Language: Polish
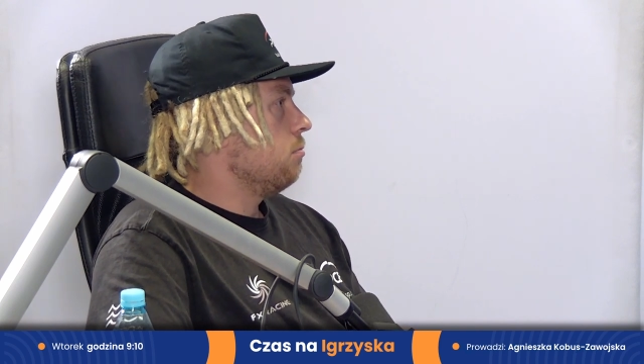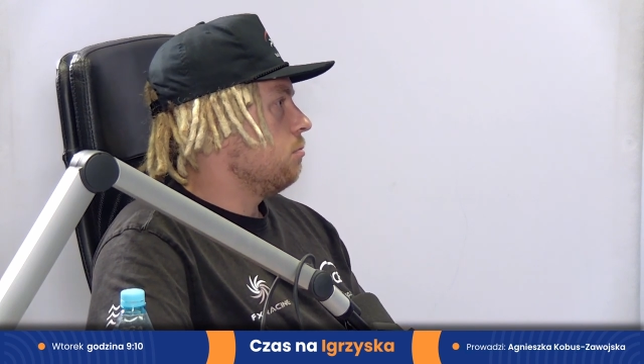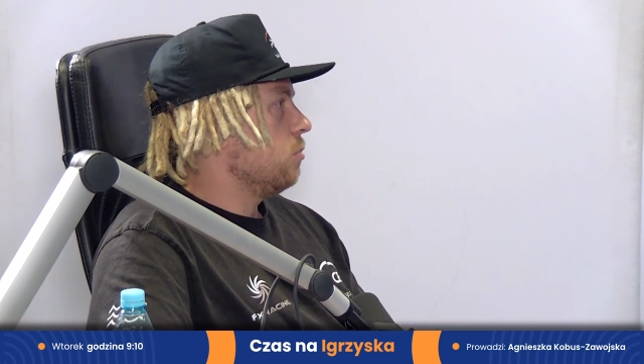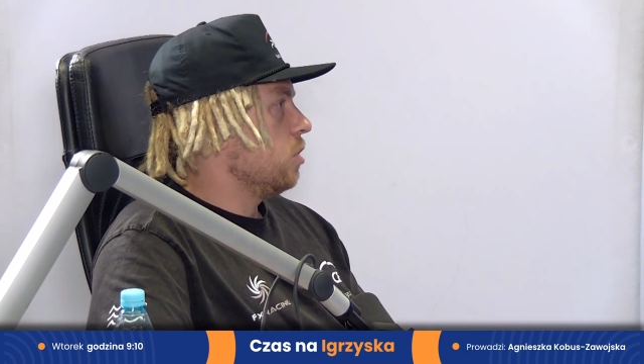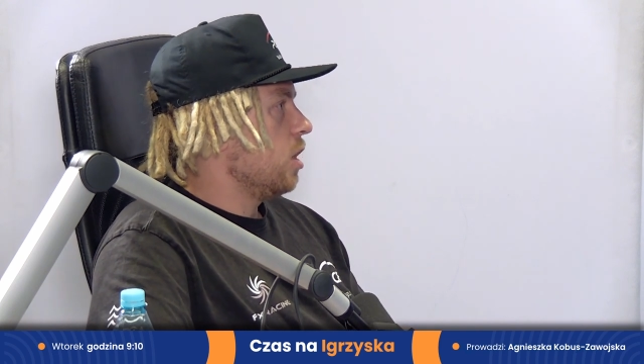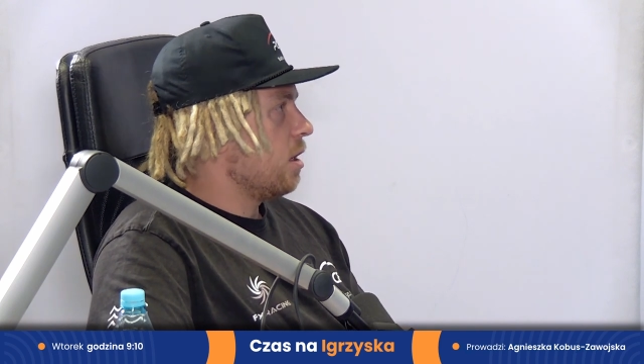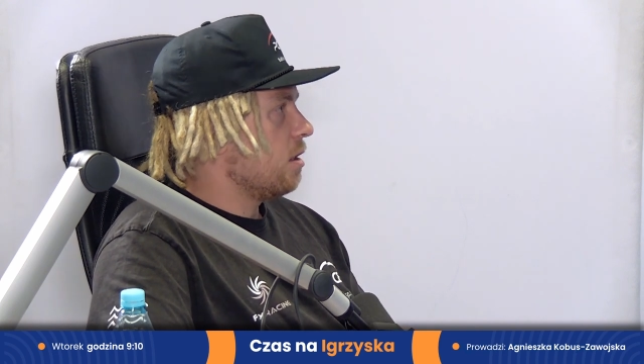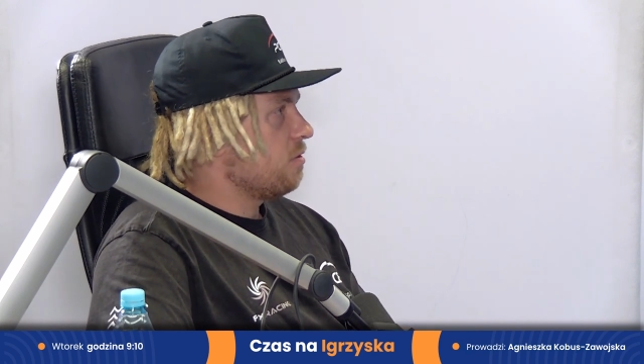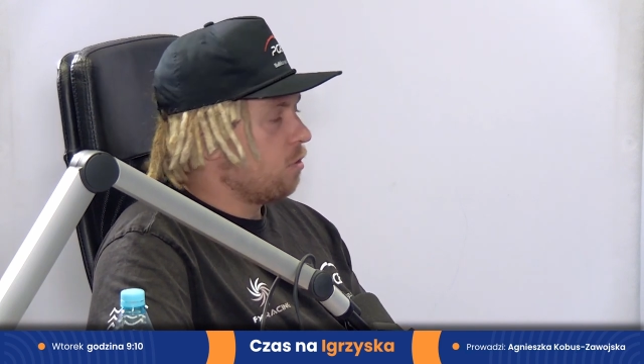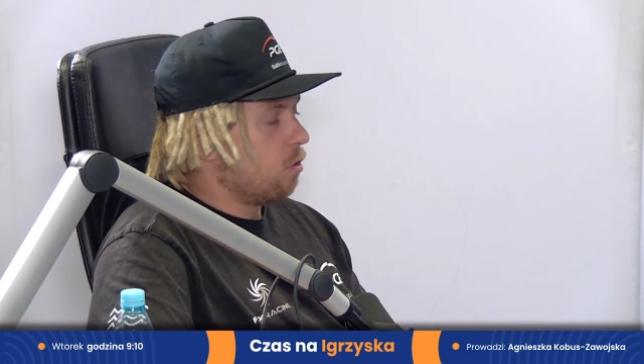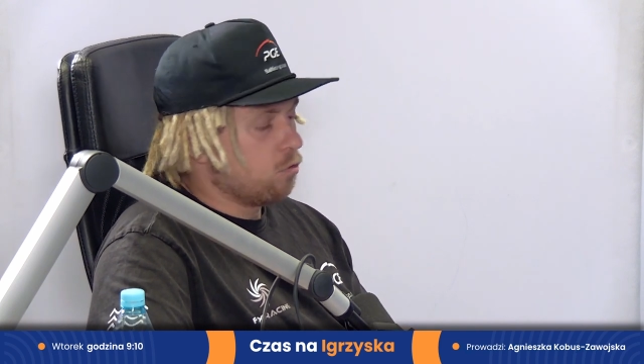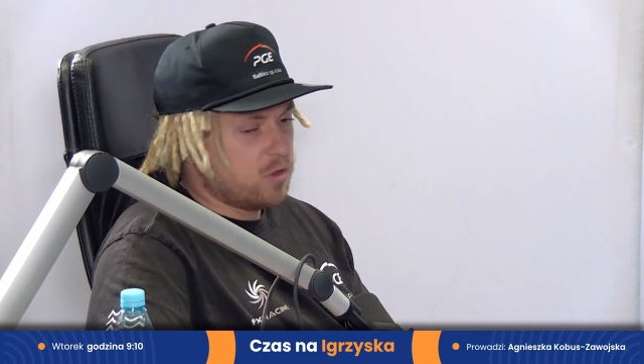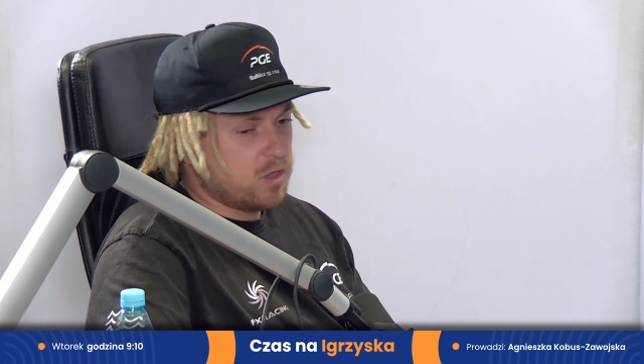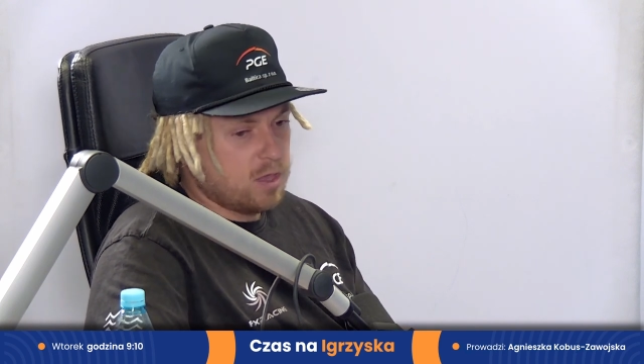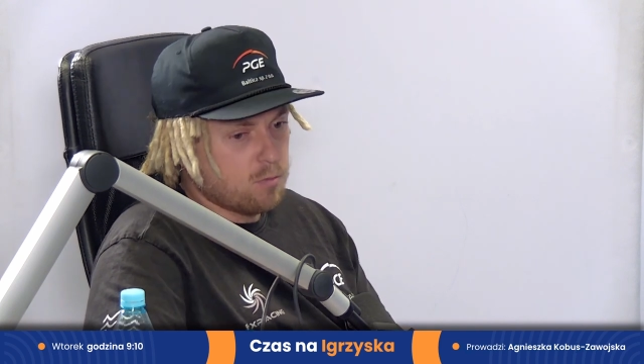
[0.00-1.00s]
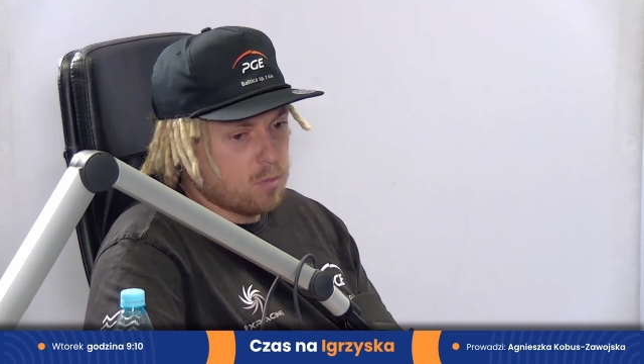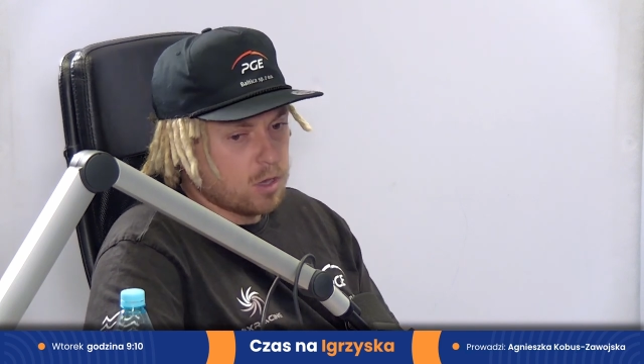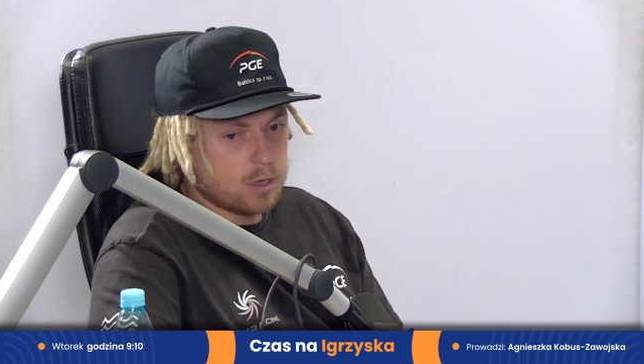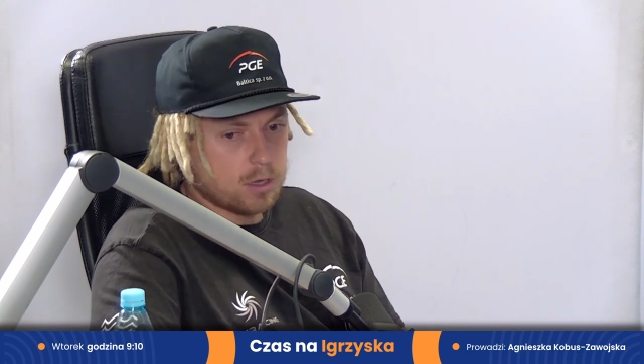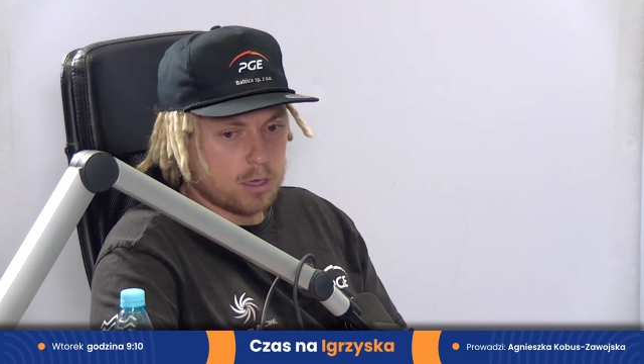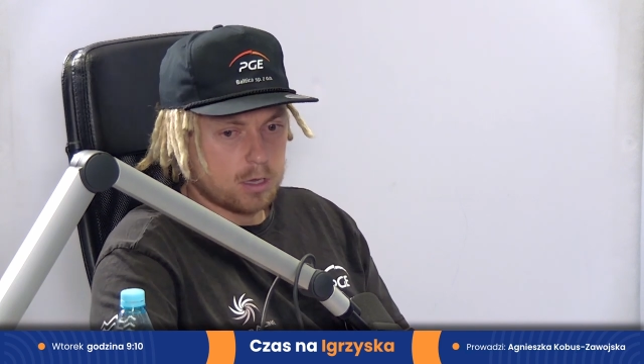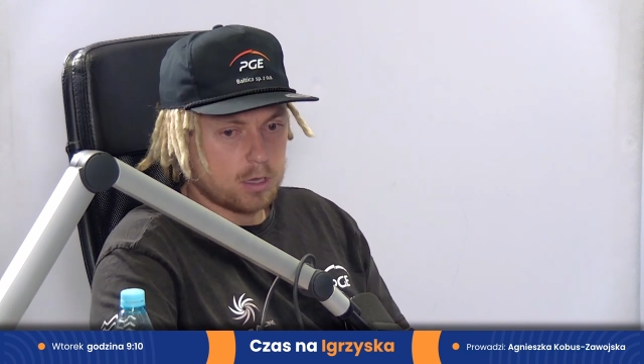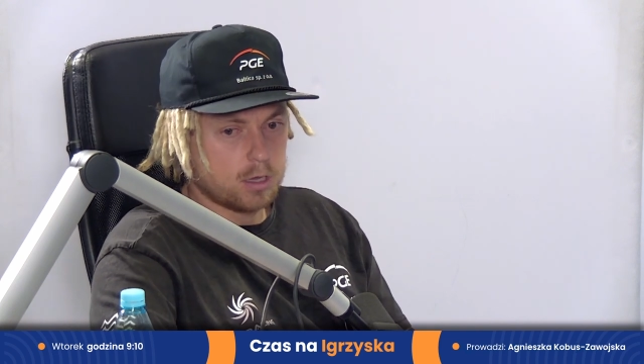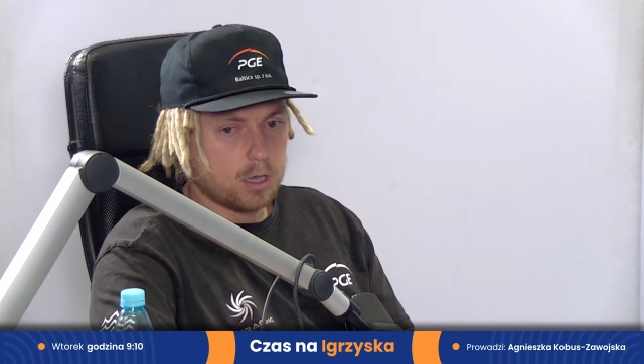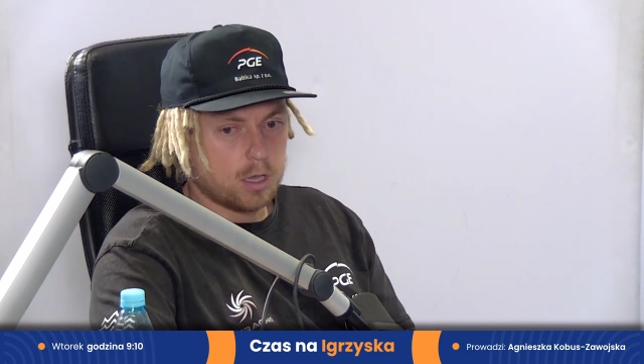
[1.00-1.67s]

nie są teamy